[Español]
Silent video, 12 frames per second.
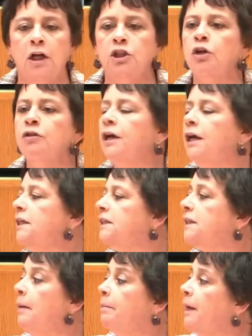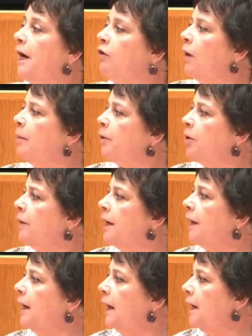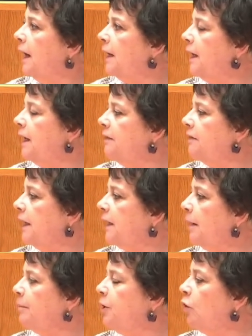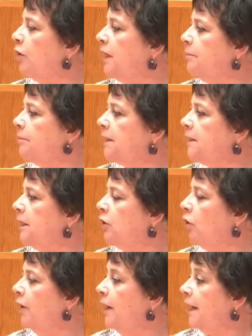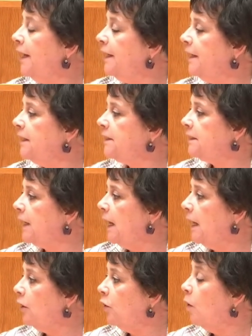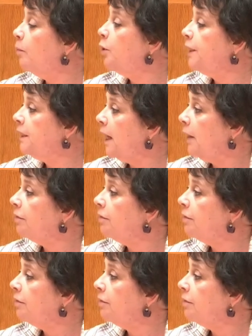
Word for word: Socialista para no aprobar la ley de cambio climático en esta comunidad.